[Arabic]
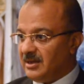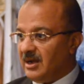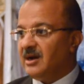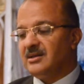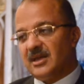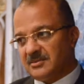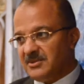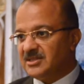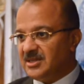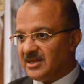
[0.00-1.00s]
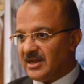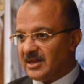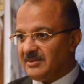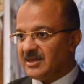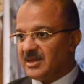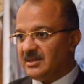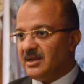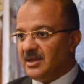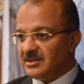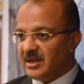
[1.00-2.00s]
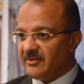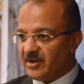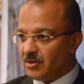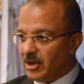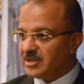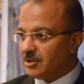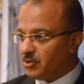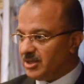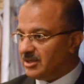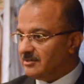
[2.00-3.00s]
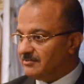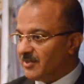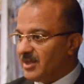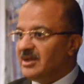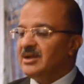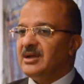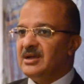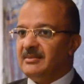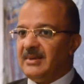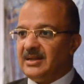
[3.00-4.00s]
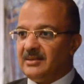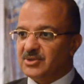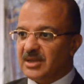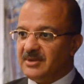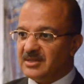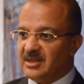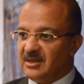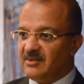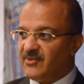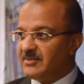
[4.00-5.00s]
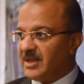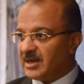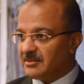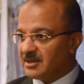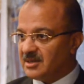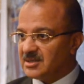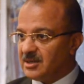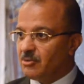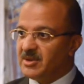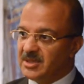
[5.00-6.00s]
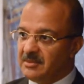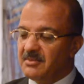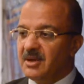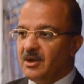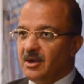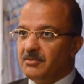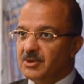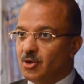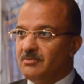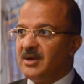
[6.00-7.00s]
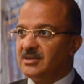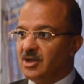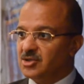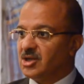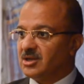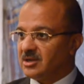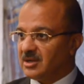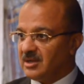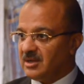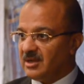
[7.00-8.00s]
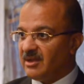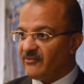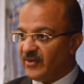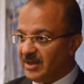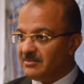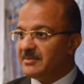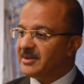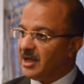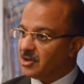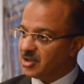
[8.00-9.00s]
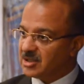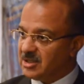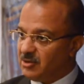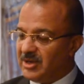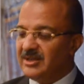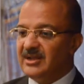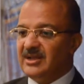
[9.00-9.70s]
آه لك بكتير يعني كمان كان ده روائي طويل آه معانا مسابقه الفيلم العربي القصير وبيتم بيضم 11 آه فيلم من 10 دول